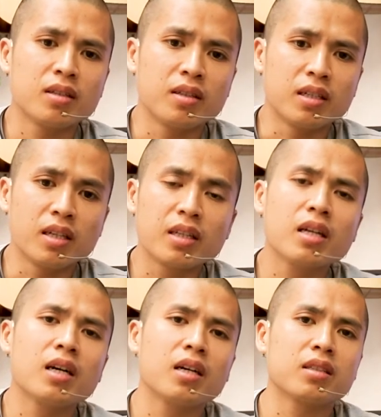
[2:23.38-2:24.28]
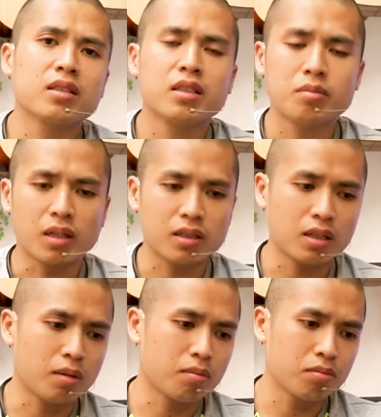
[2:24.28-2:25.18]
Về chi tiết hơn các bạn
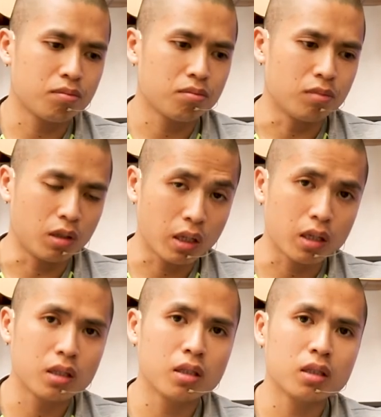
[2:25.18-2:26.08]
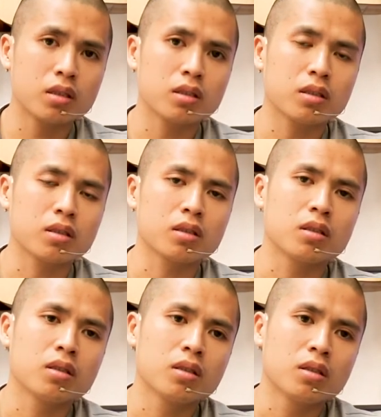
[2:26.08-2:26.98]
xem đường link ở dưới.
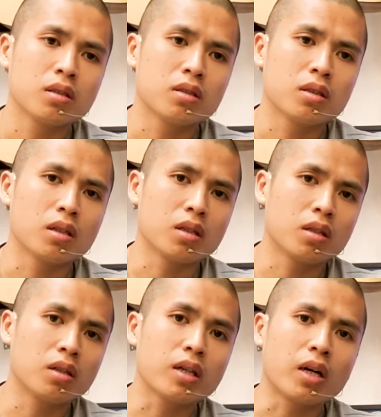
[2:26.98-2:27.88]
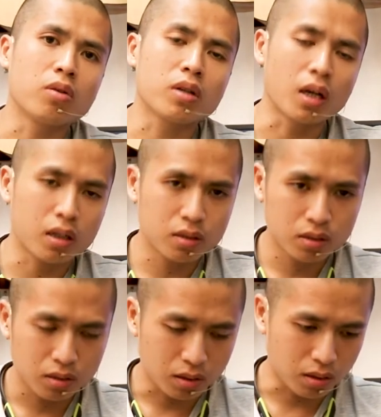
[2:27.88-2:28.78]
Nếu cần hỗ trợ
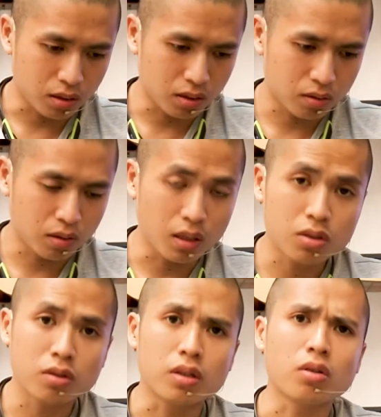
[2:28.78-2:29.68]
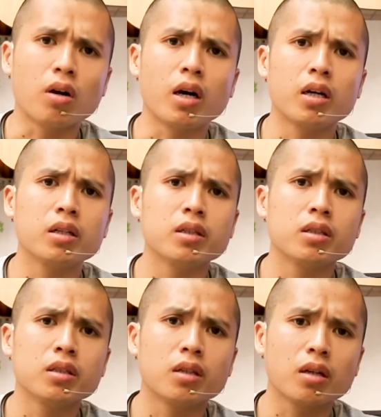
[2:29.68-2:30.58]
thì tôi có để số điện thoại
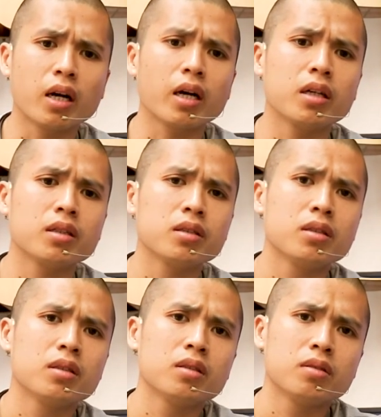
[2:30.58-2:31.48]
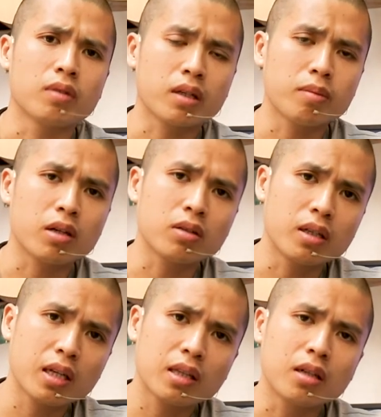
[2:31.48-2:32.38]
hotline và các bạn có thể
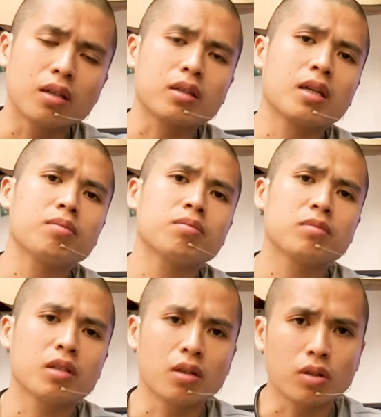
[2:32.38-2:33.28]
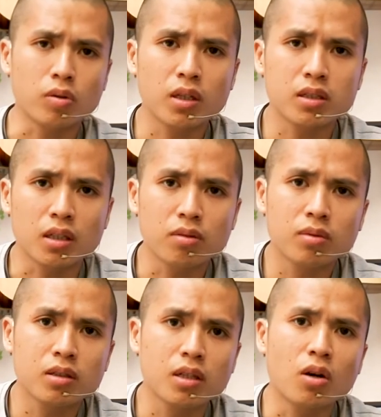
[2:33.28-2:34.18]
nhắn tin trực tiếp, thì đội ngũ nhân sự chúng
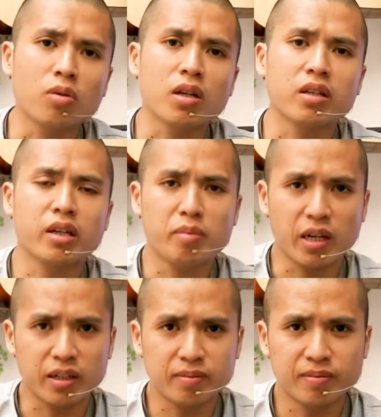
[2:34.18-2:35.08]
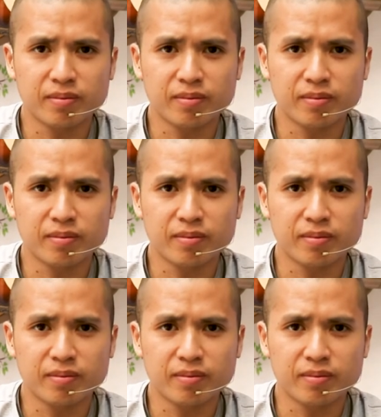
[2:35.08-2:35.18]
tôi sẽ hỗ trợ cho các bạn.